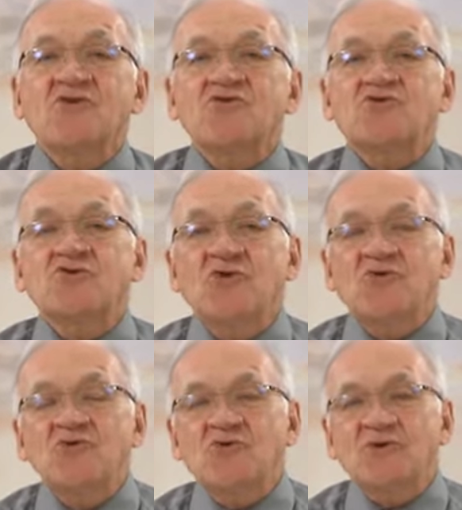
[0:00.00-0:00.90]

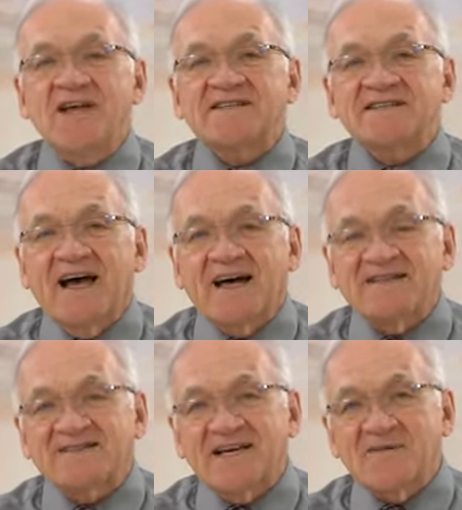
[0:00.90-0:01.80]
Dieu nous laisse
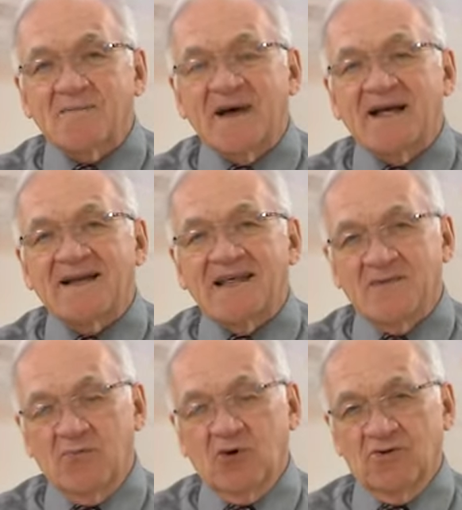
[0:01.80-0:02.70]
entièrement
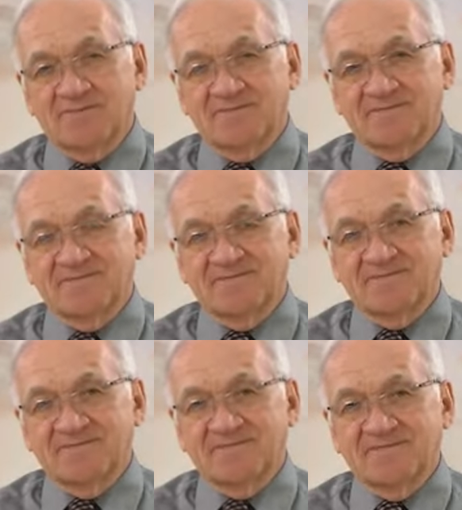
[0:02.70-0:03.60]
libres.
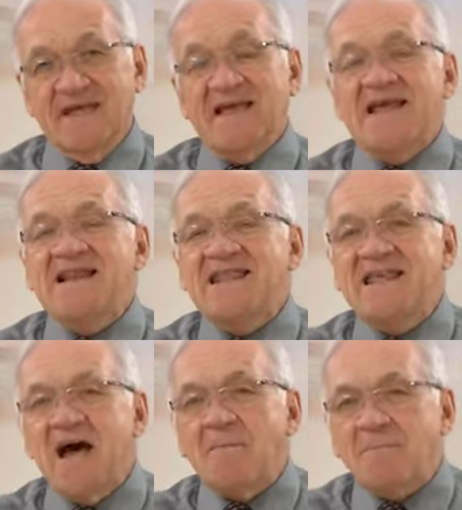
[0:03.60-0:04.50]
Il
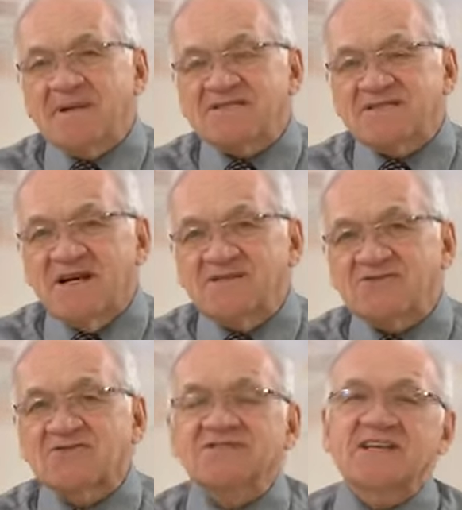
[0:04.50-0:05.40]
n'y a personne
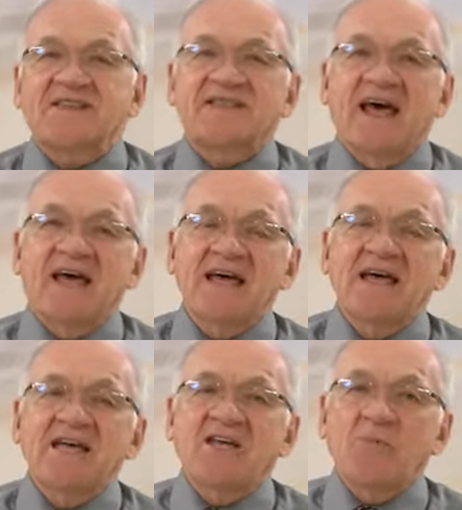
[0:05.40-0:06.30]
sur cette terre
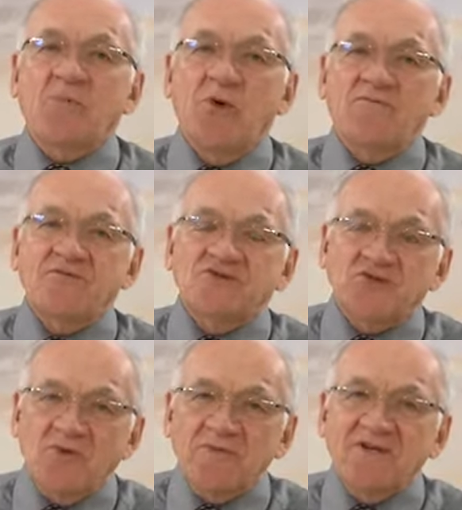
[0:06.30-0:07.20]
qui peut
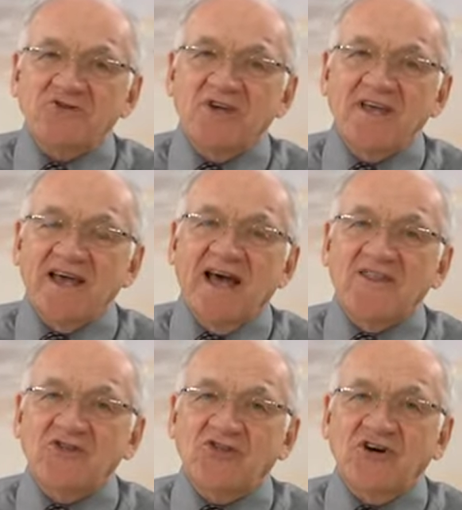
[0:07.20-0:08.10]
vous obliger
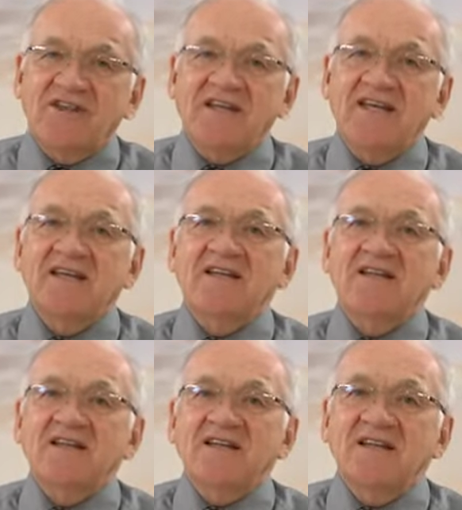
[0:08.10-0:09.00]
à donner
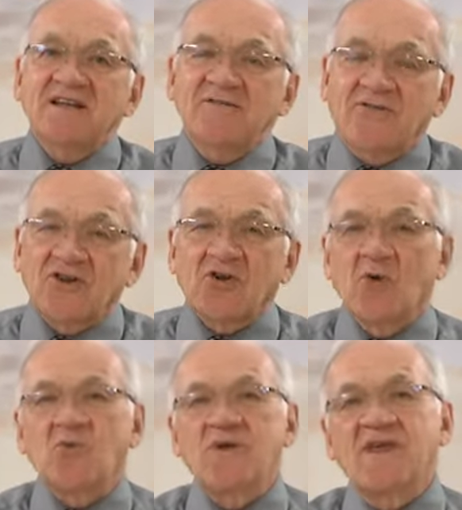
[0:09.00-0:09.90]
votre
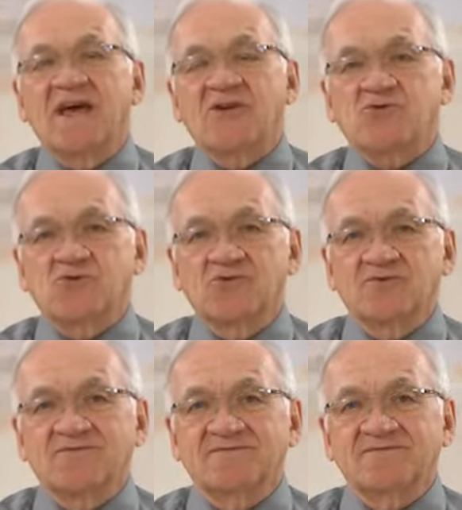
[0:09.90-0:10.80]
oui à Dieu.
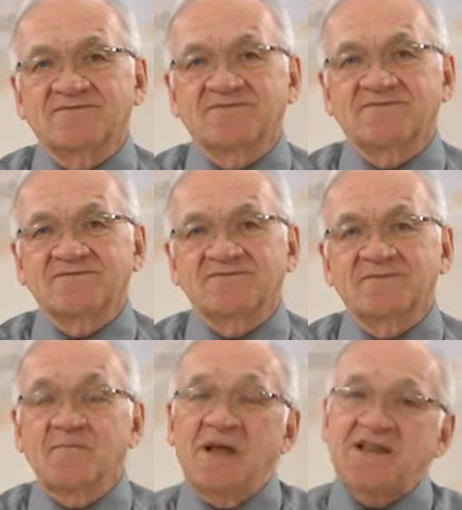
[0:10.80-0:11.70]

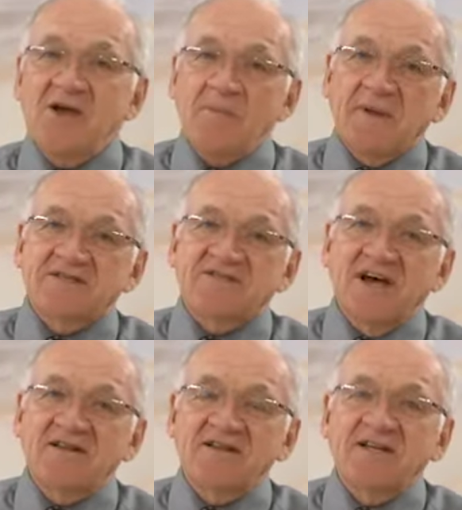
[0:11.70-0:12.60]
Mais il n'y a
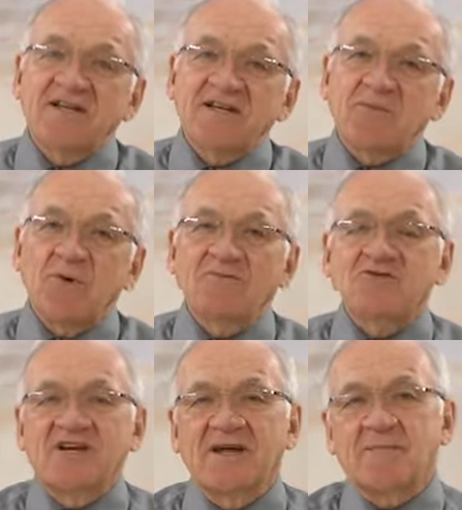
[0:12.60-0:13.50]
personne qui peut
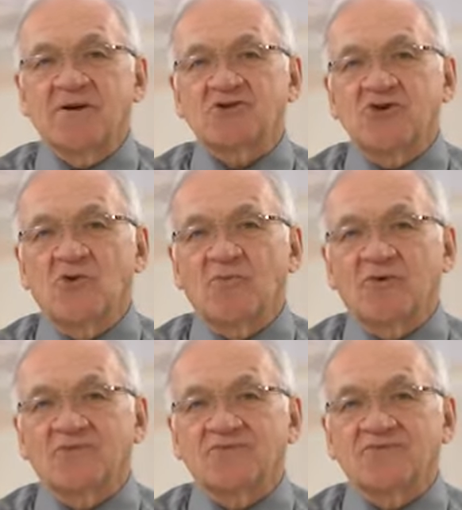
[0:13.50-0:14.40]
vous en empêcher non plus.